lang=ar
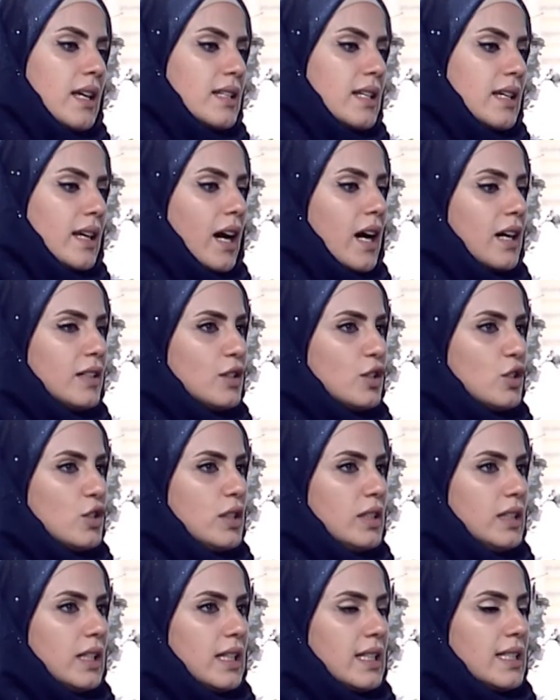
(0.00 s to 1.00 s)
صيحات
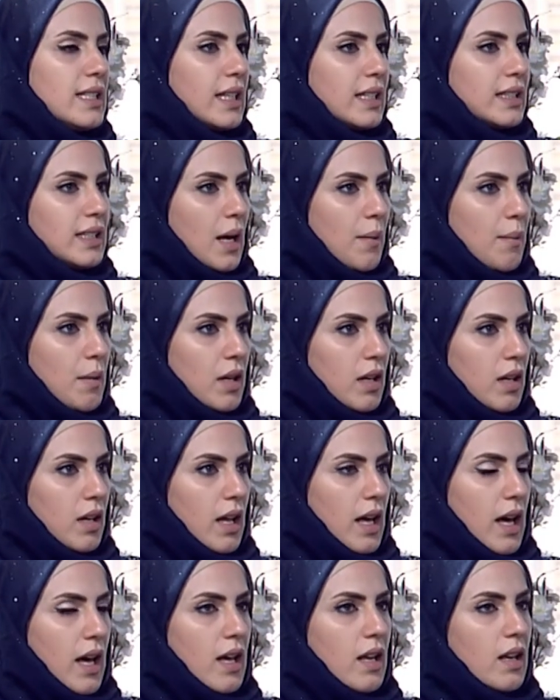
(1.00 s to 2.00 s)
جديده لاستخدام
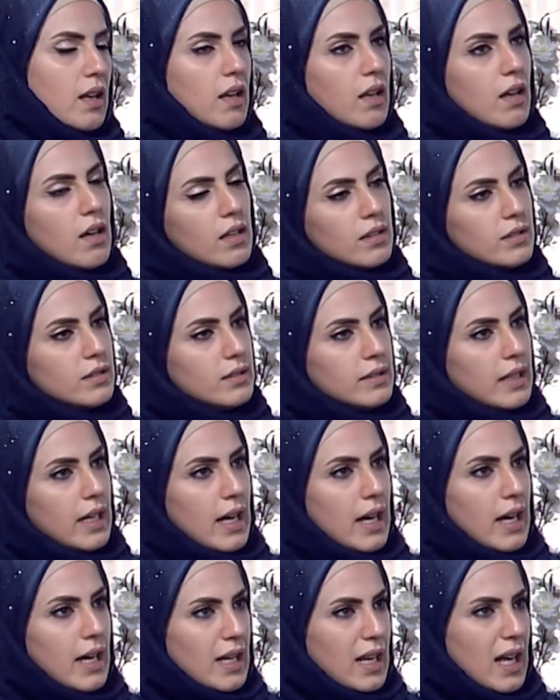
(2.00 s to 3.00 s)
الخط
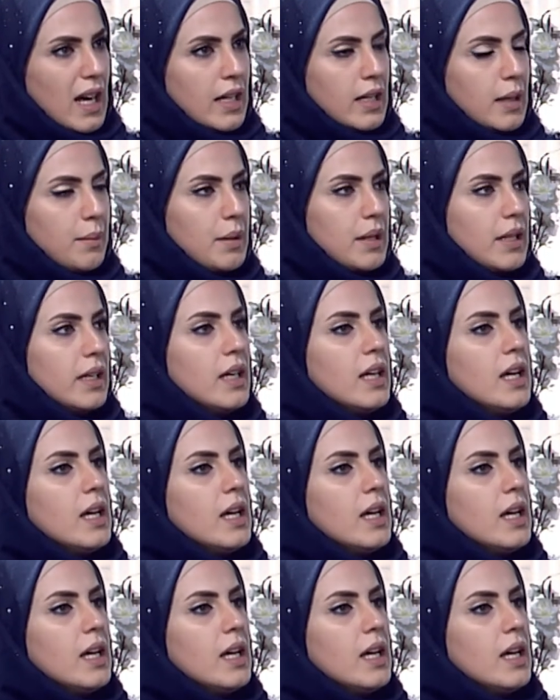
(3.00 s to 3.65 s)
العربي